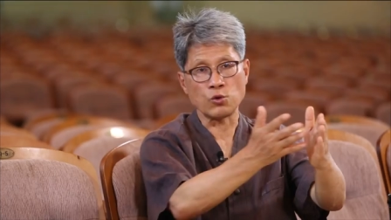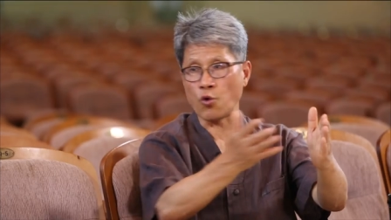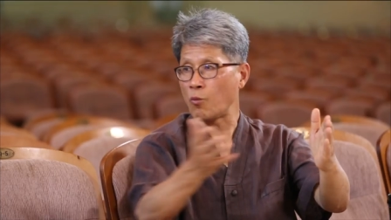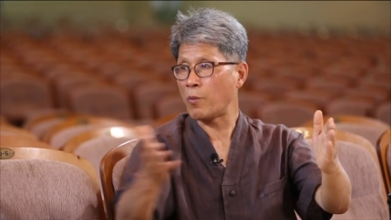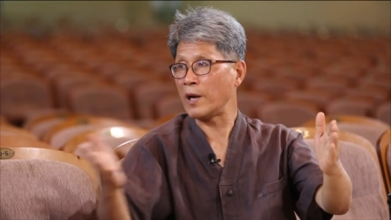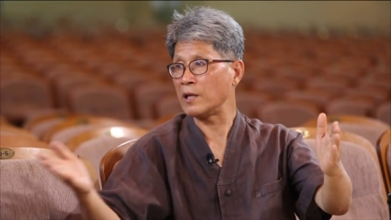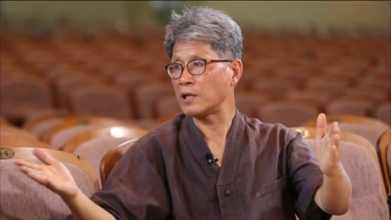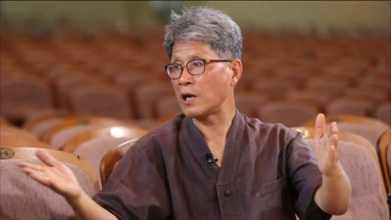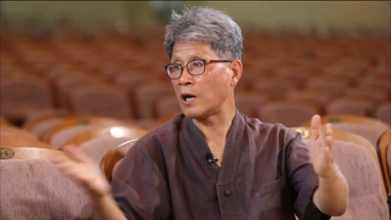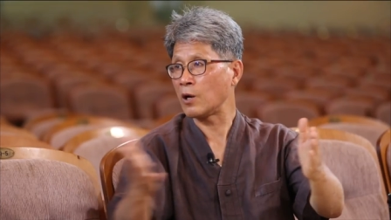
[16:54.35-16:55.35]
종파에
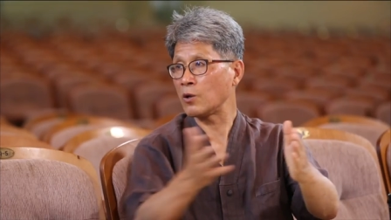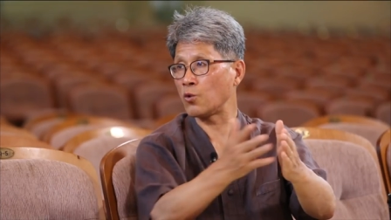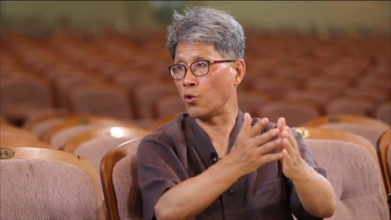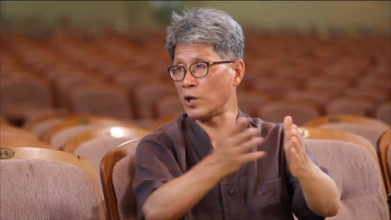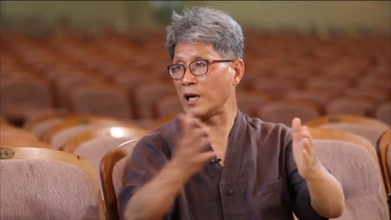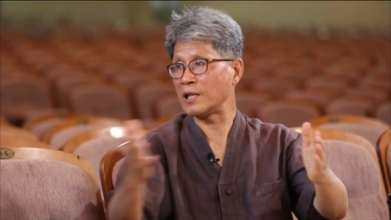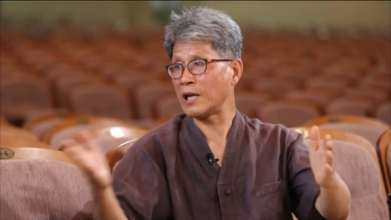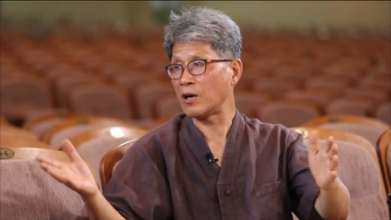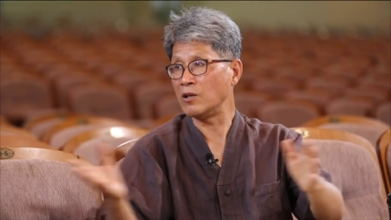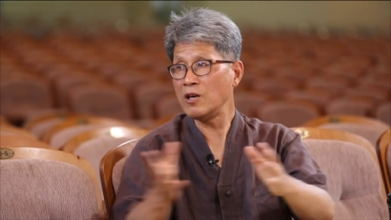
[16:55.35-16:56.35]
따라 교단에
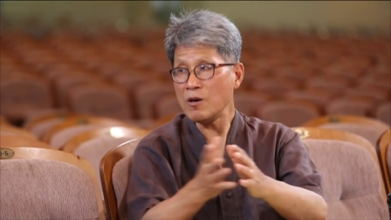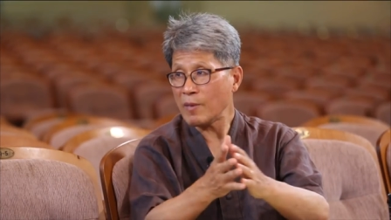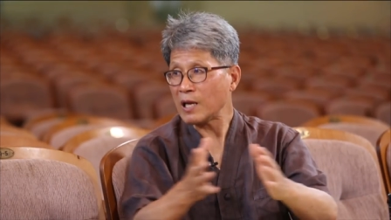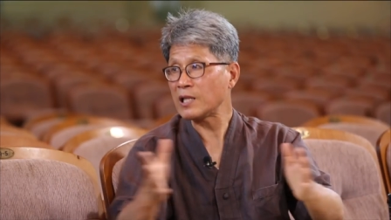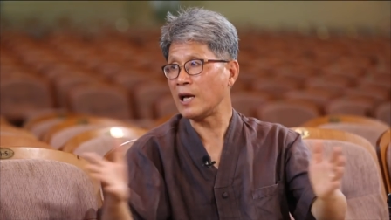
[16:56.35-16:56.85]
따라 얼마나